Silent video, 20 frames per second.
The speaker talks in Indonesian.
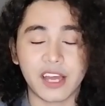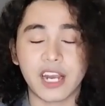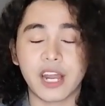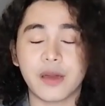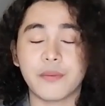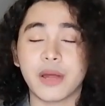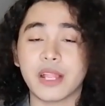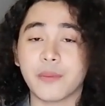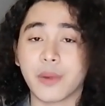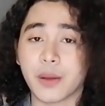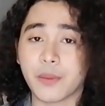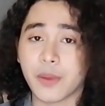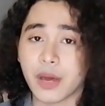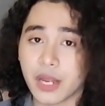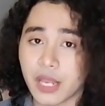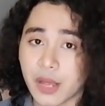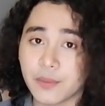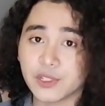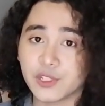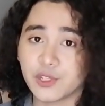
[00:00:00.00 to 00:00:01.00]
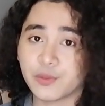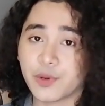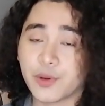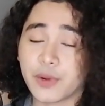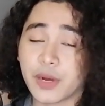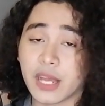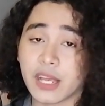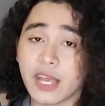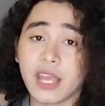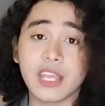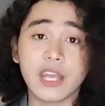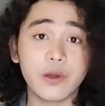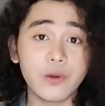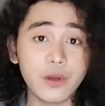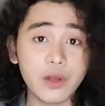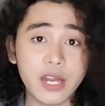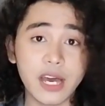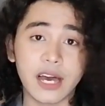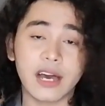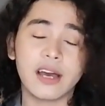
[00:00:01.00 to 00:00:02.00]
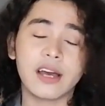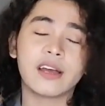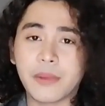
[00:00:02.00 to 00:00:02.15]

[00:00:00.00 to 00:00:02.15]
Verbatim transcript: Karena banyak penggemar yang support mereka, ya udah,